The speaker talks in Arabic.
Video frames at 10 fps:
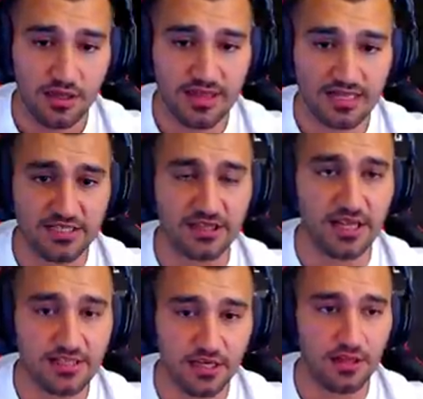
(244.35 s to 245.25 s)
الثلج
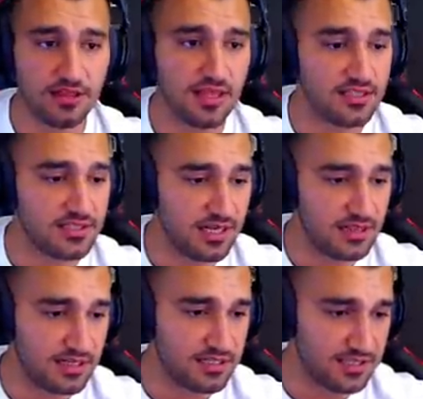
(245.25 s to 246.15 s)
الثلج يلا الثلج نسينا
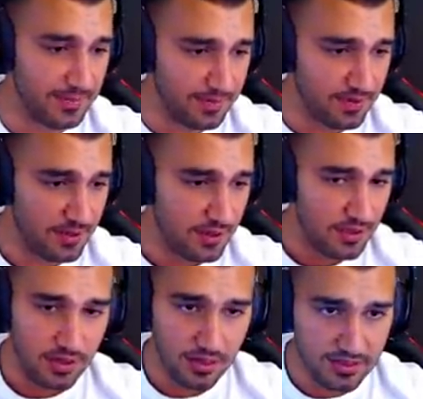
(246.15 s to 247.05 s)
الثلج يا شباب
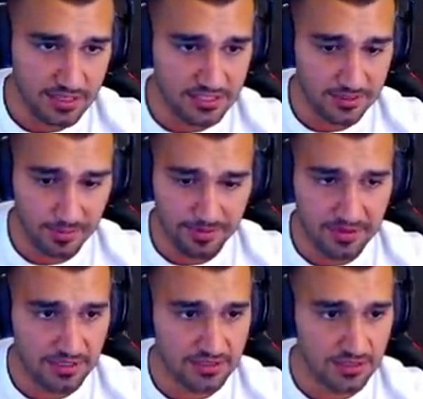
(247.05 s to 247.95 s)
الثلج يا شباب
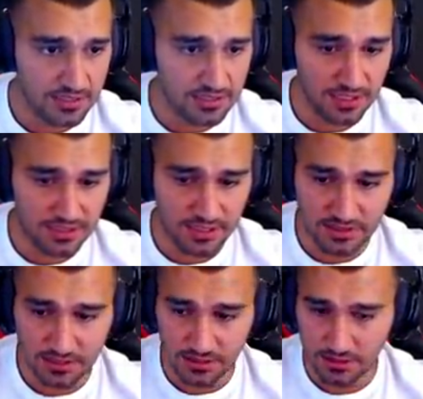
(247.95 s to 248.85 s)
الثلج الثلج الثلج يا
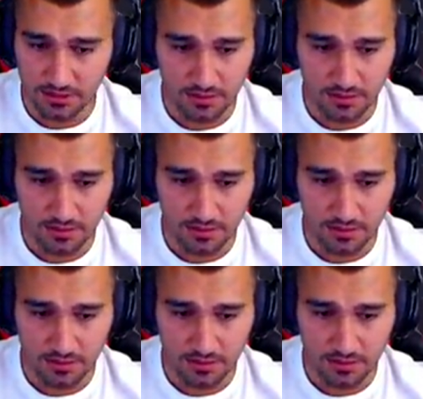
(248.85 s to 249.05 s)
اساطير